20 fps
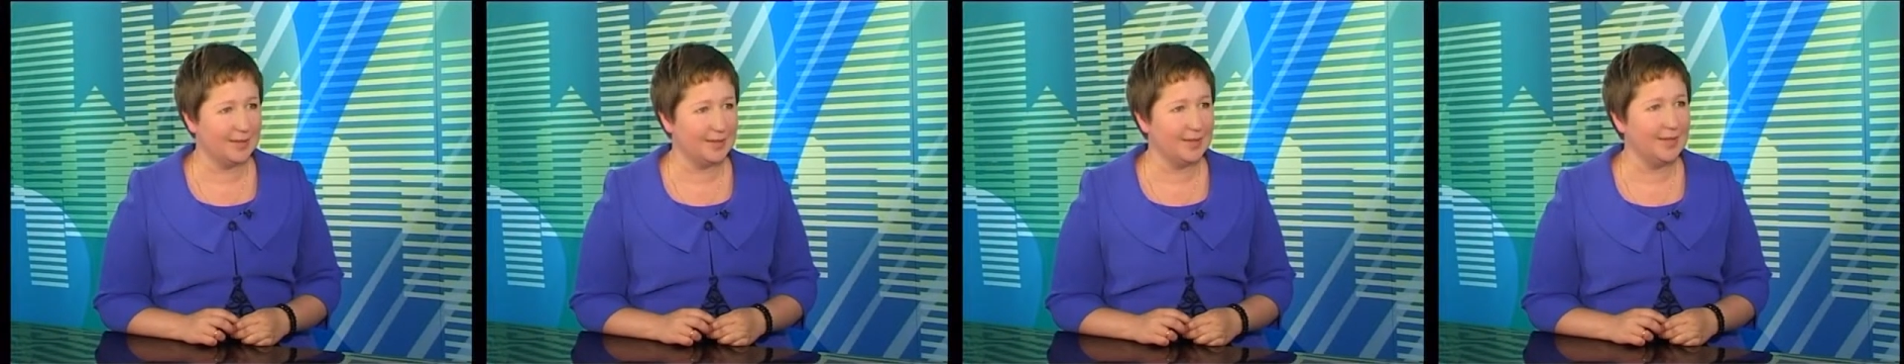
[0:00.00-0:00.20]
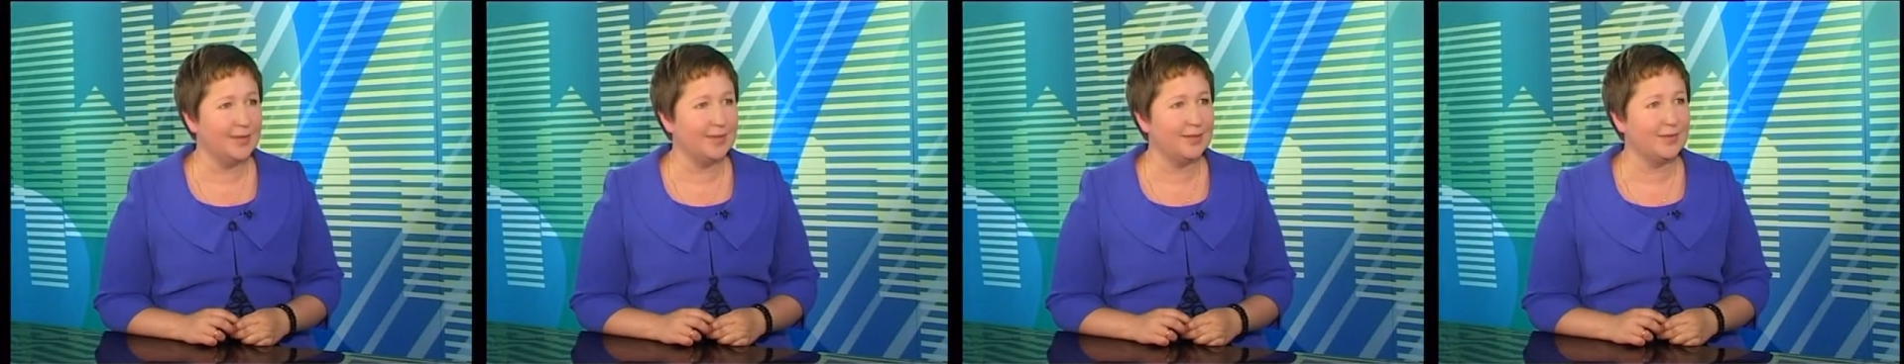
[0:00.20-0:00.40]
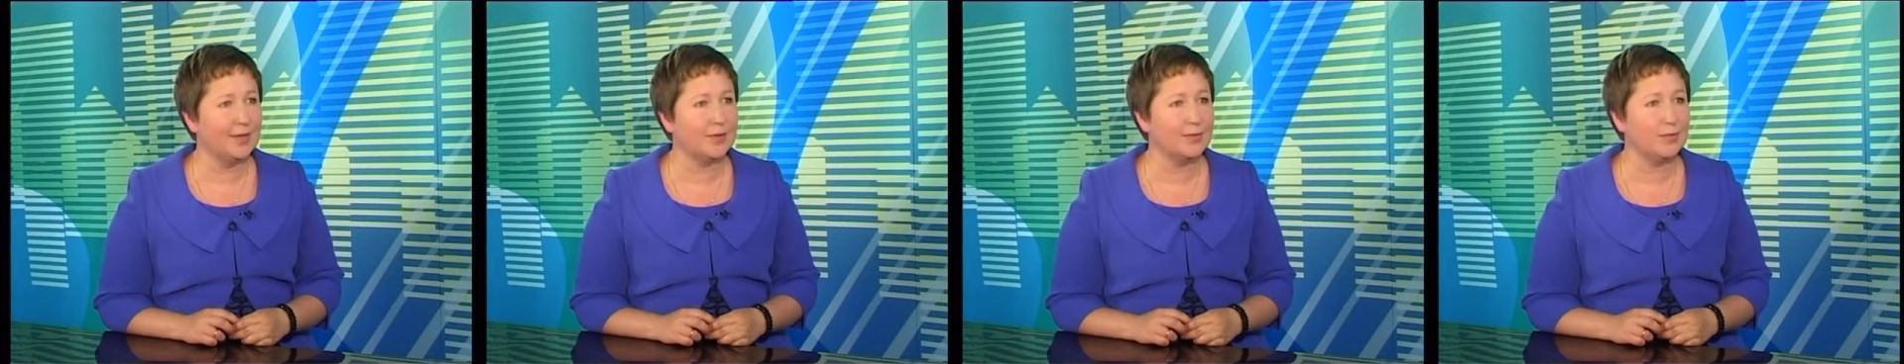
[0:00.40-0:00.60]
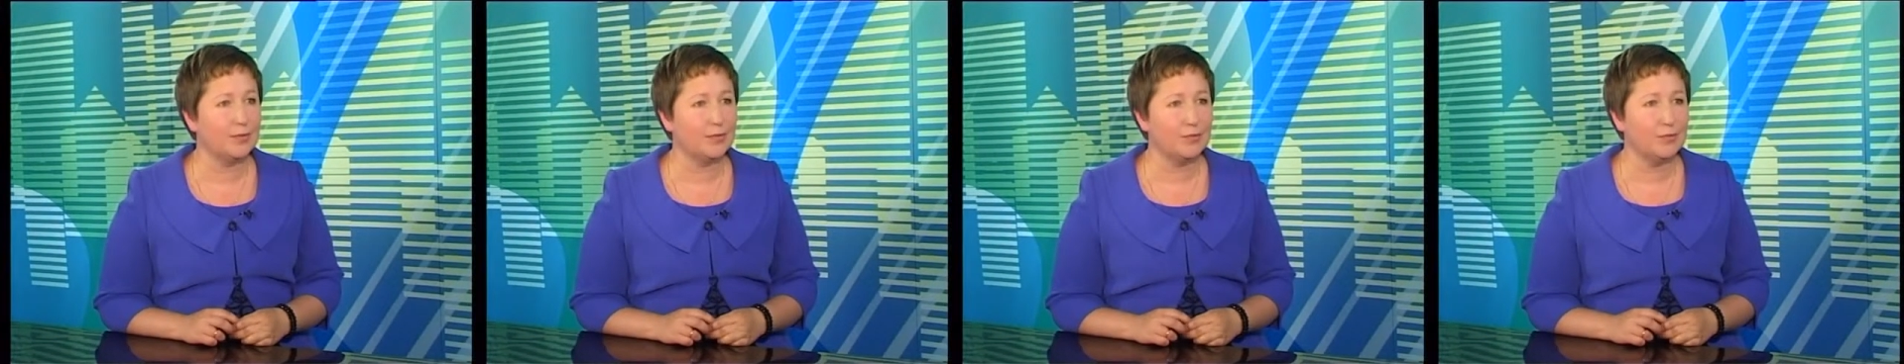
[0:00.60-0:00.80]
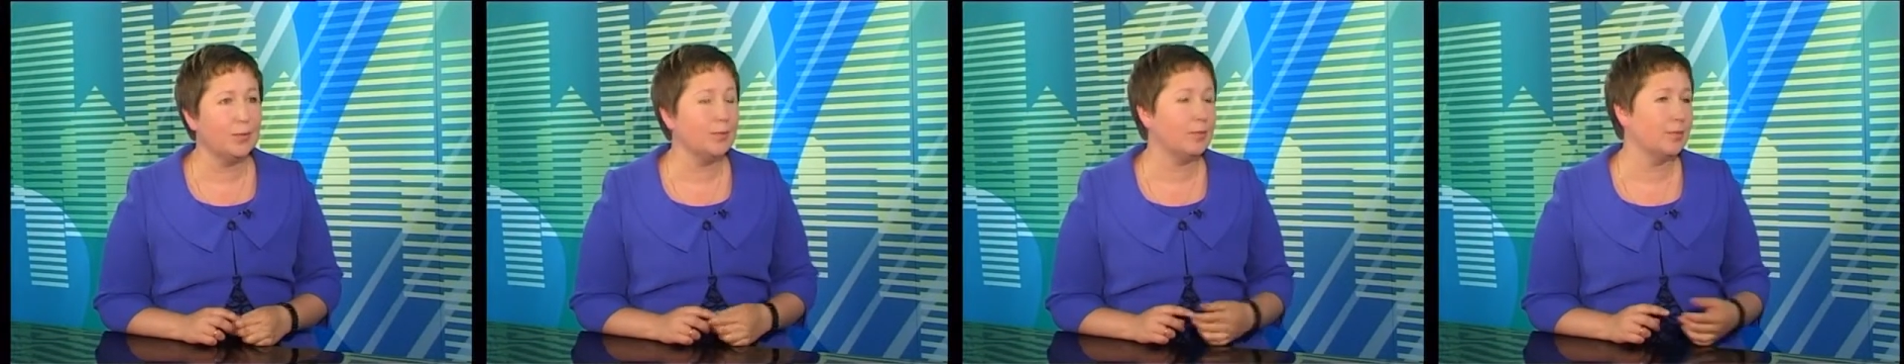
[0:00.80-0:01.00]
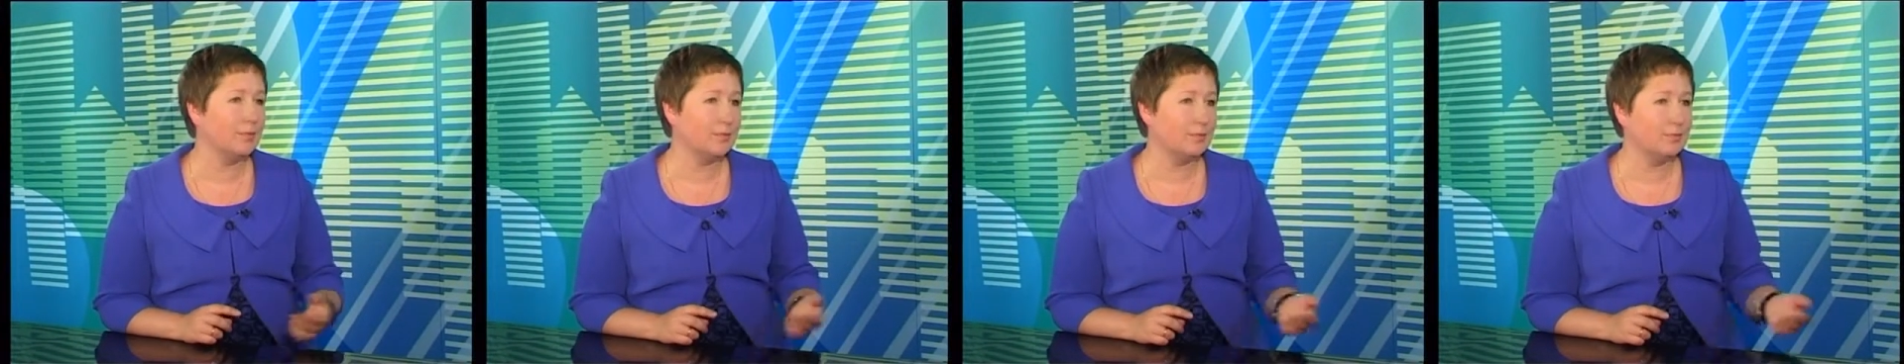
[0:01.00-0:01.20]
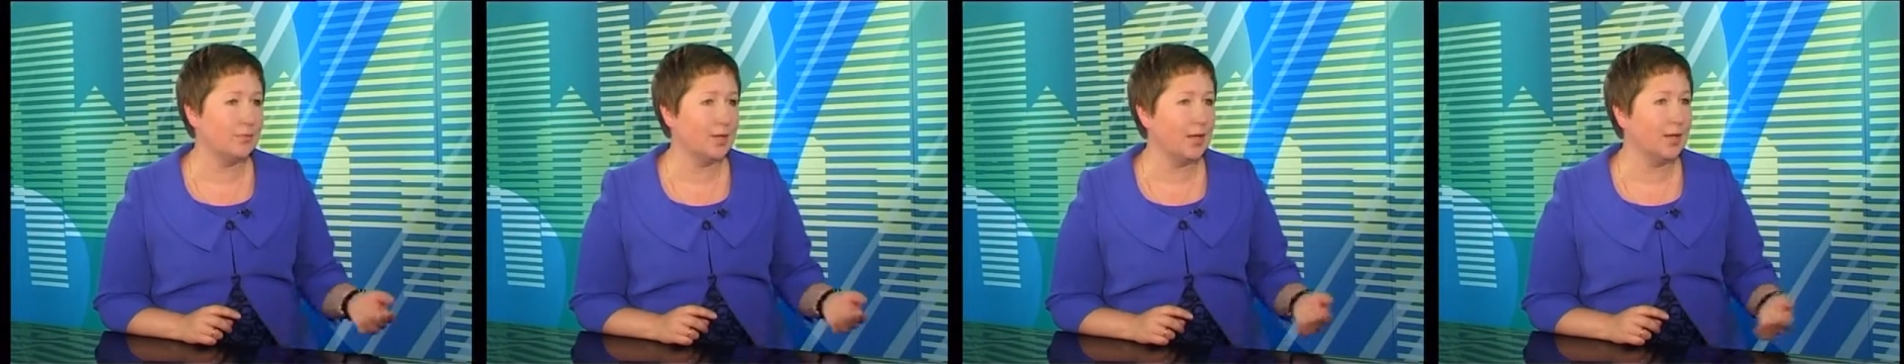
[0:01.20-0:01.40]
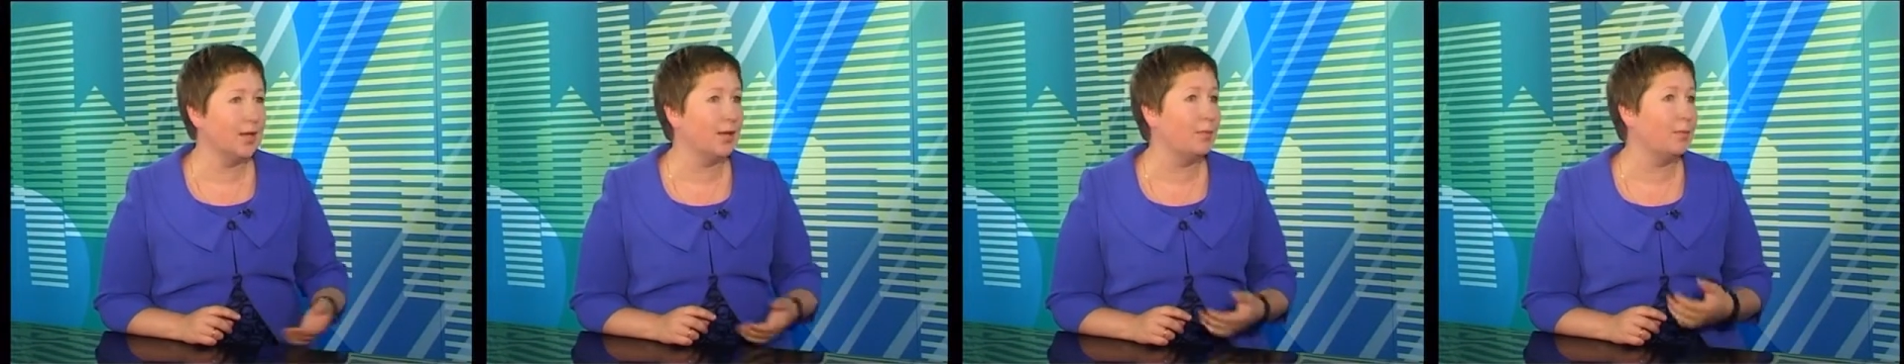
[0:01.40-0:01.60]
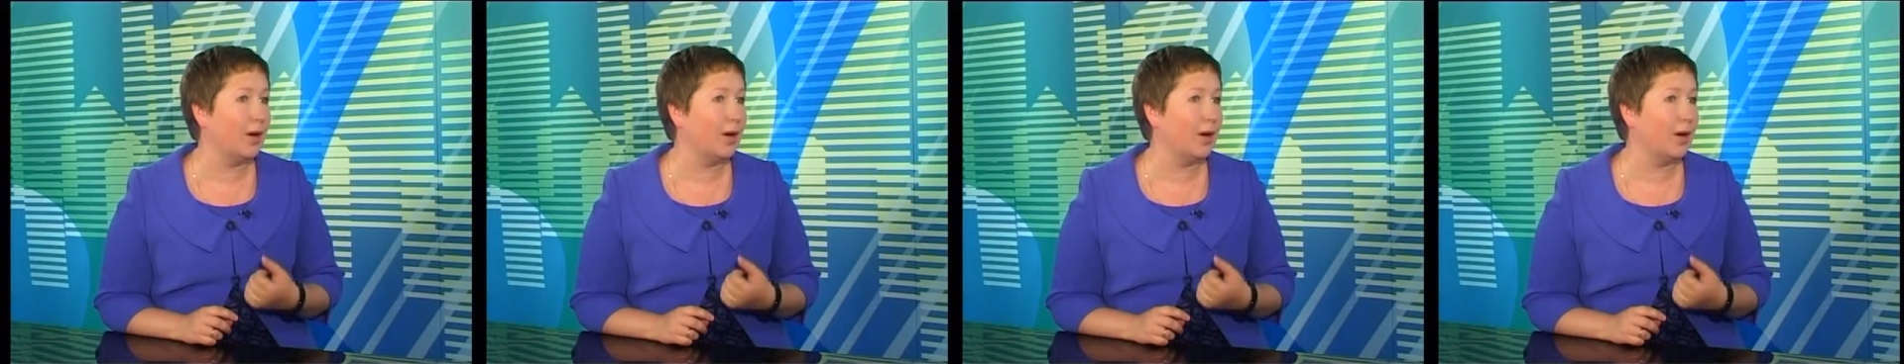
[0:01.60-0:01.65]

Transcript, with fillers: да, говорят, вот вы молодая